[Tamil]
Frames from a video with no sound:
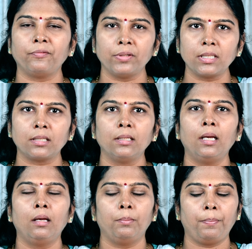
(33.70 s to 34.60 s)
ஃபர்ஸ்ட்
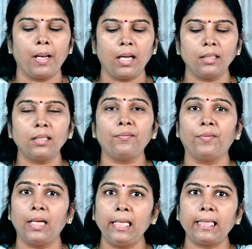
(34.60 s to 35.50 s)
பாத
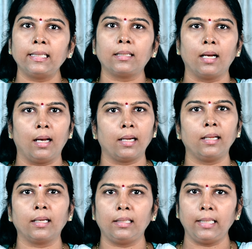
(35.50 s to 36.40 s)
வலிக்கு
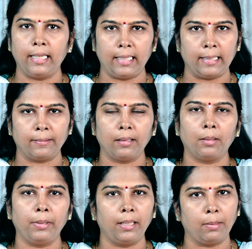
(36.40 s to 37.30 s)
காரணங்கள் என்ன
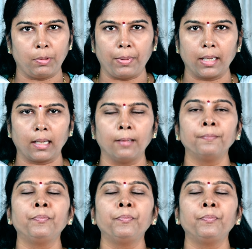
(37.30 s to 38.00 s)
அப்படின்னு நம்ம பார்க்கலாம்